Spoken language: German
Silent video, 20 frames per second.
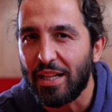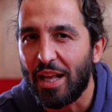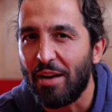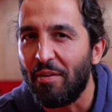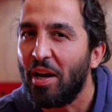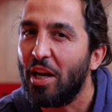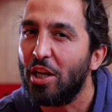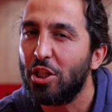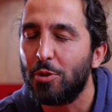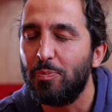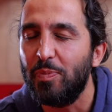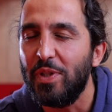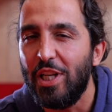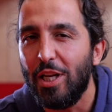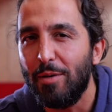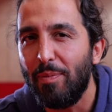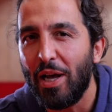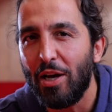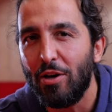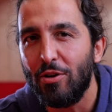Er war ja
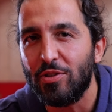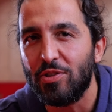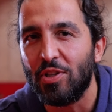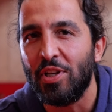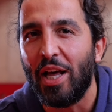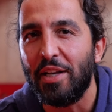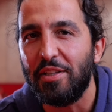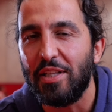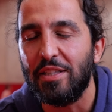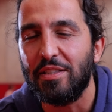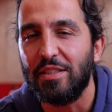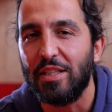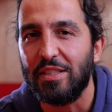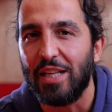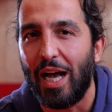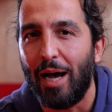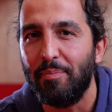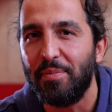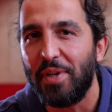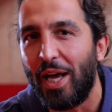Spieler bei uns und hat jetzt das
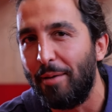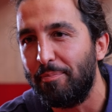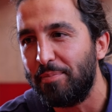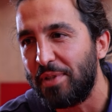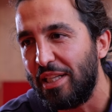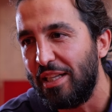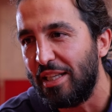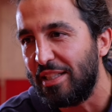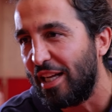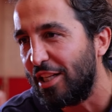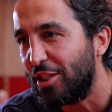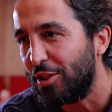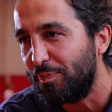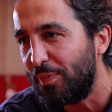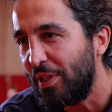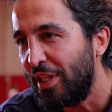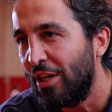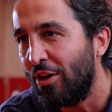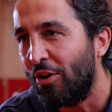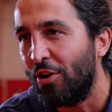Amt abgelegt als
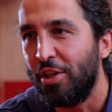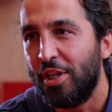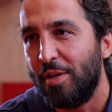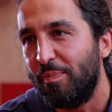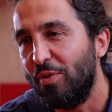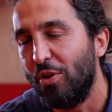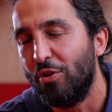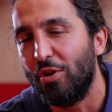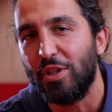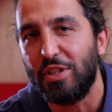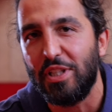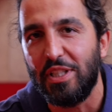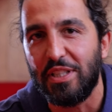Spieler und nimmt nur noch